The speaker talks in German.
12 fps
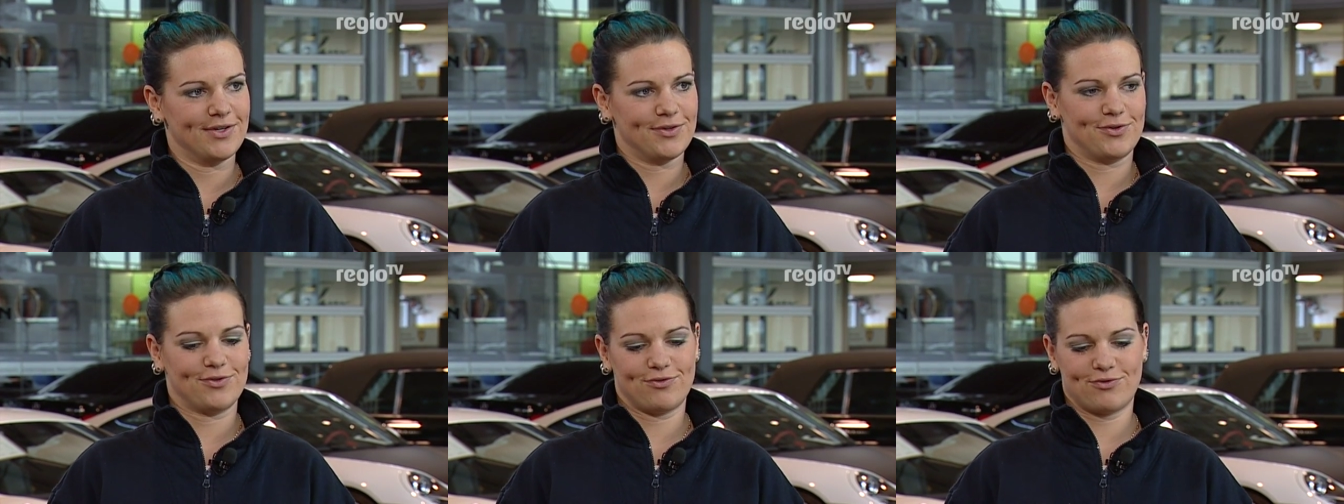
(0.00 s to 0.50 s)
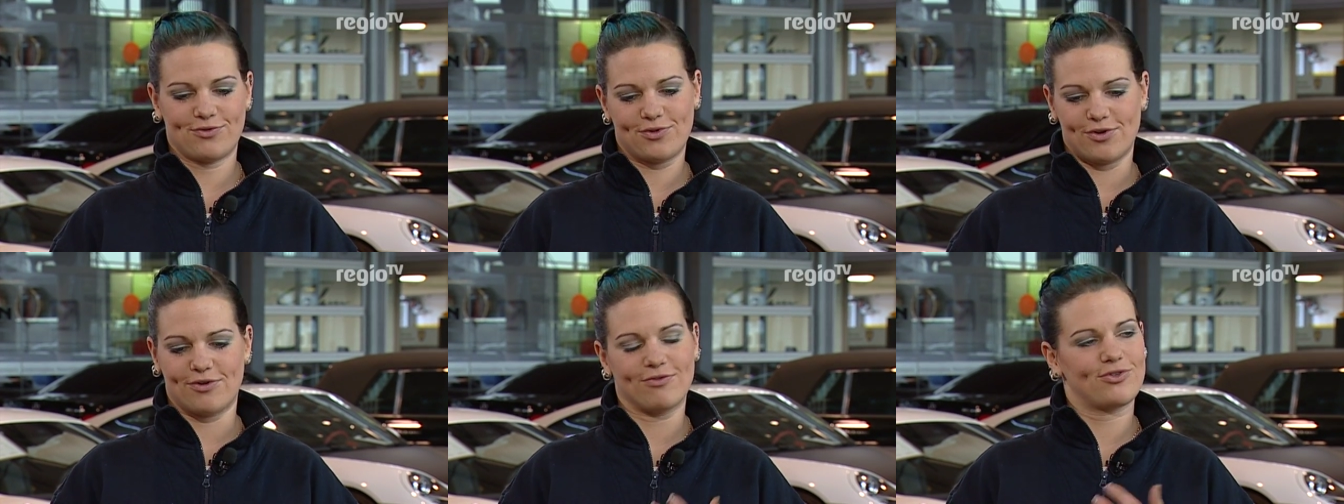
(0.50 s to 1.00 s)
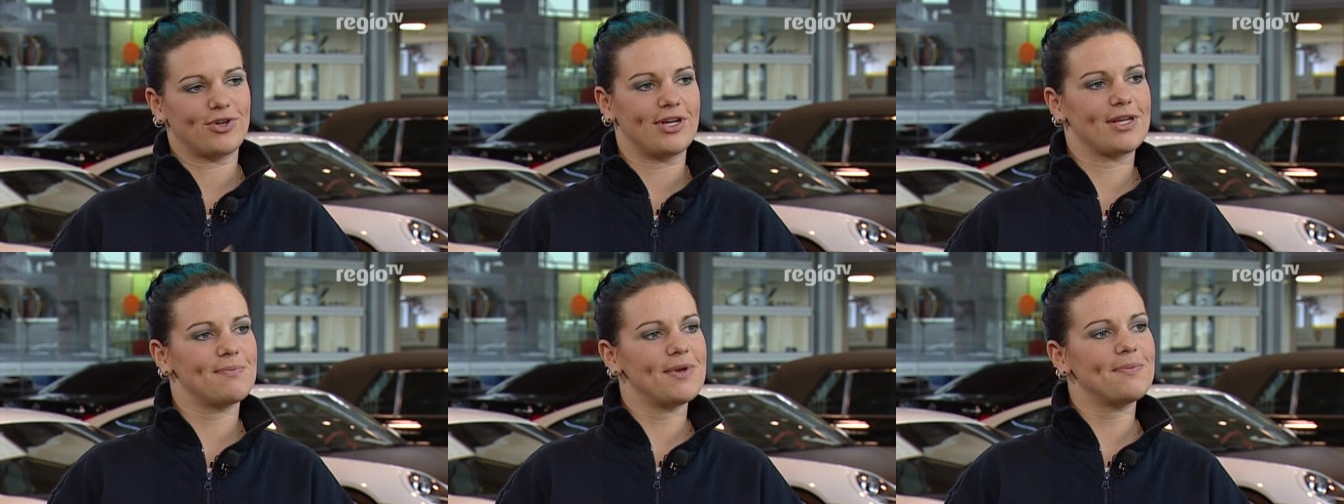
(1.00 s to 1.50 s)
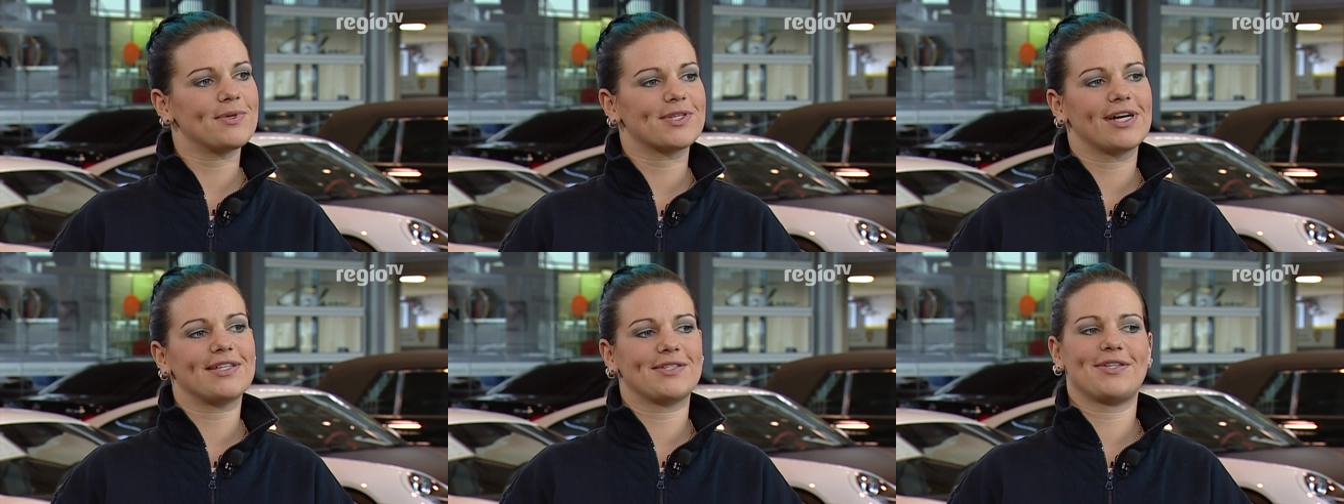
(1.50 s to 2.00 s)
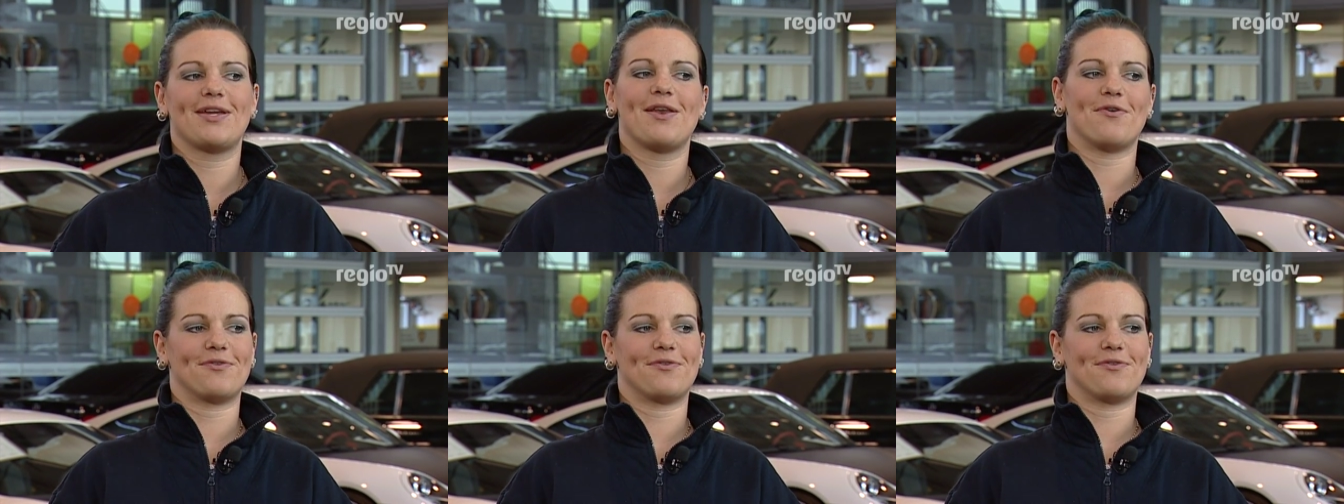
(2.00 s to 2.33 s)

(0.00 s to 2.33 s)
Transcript: und ja, seitdem nimmt das Ganze seinen Lauf.